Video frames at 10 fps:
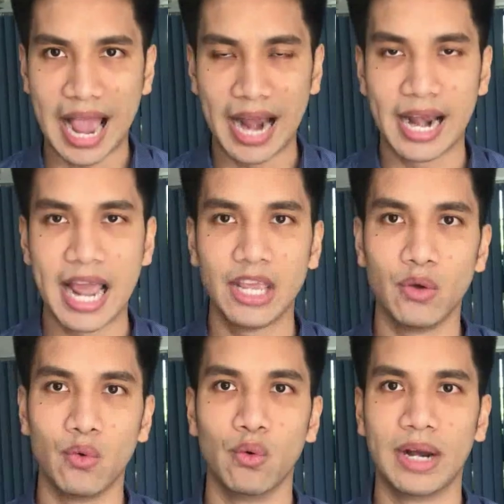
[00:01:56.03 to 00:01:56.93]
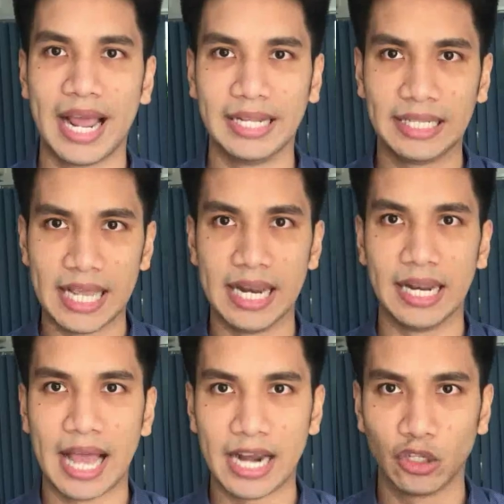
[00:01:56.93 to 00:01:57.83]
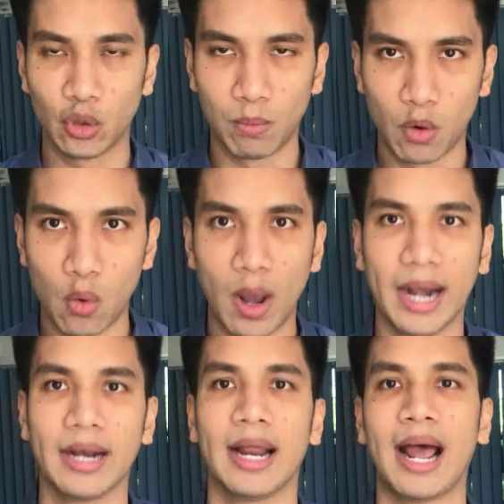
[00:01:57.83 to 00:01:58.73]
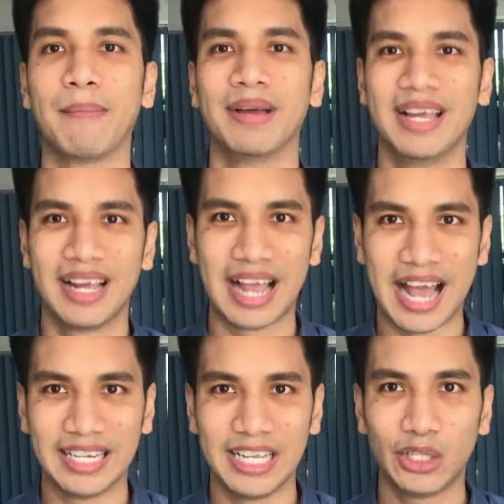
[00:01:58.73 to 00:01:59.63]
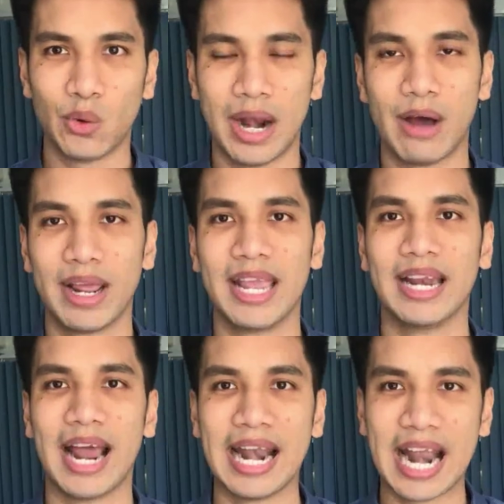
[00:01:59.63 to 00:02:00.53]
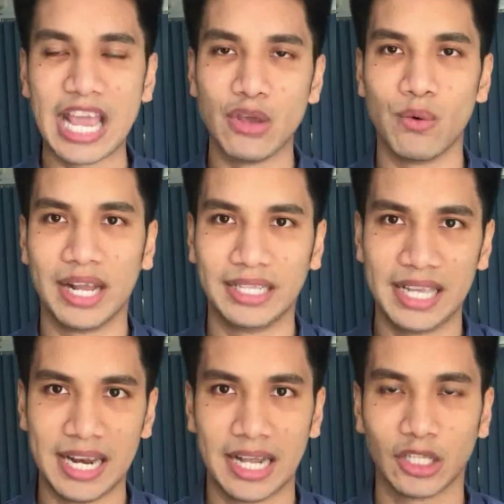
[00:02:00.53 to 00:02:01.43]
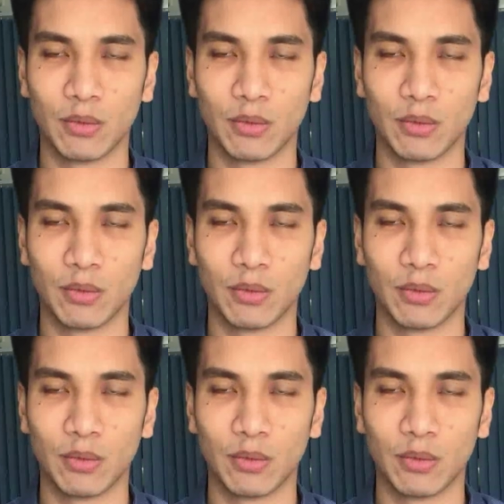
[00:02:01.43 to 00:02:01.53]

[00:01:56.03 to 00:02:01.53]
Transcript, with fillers: การได้อยู่ในถิ่นอันสมควรนะครับ การที่ตัวเราเองนั้นได้อยู่ในถิ่นอั